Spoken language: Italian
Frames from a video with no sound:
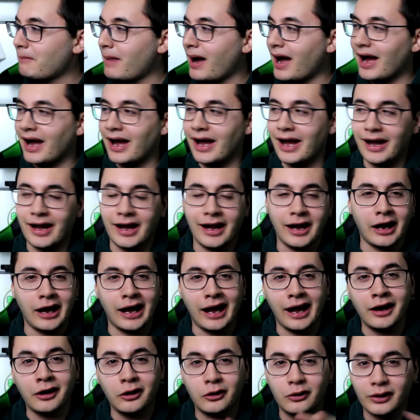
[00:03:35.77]

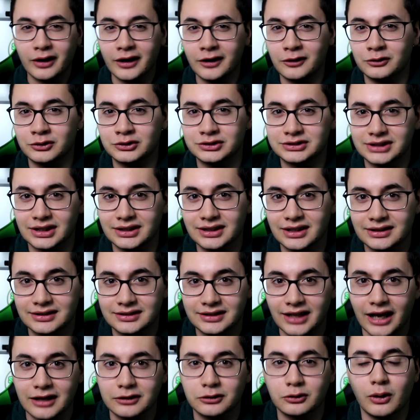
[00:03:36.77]
ma ancora non si è
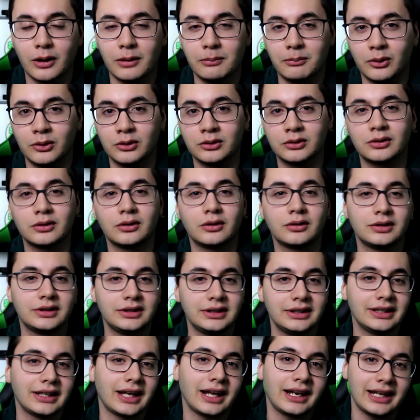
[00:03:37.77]
adattato al mondo
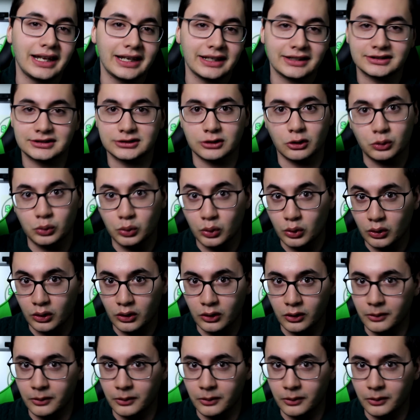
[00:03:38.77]
di Alexa o Google